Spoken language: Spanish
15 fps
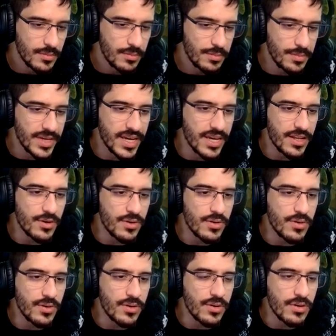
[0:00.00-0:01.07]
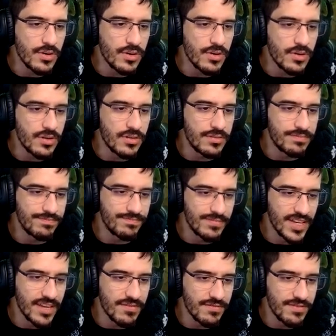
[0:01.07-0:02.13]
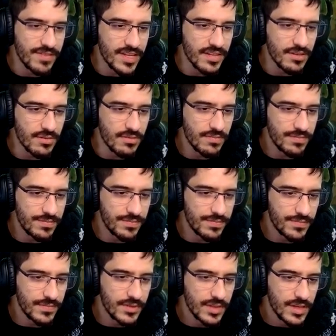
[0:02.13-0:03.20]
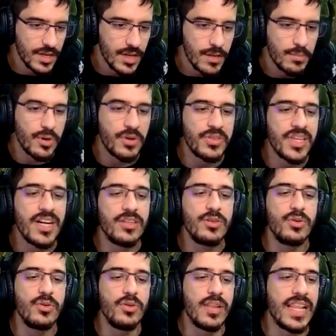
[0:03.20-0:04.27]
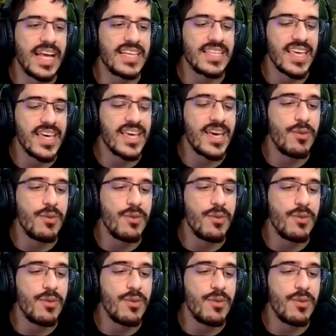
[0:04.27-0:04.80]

Pero... En fin, ¿no? Por cierto, la skin que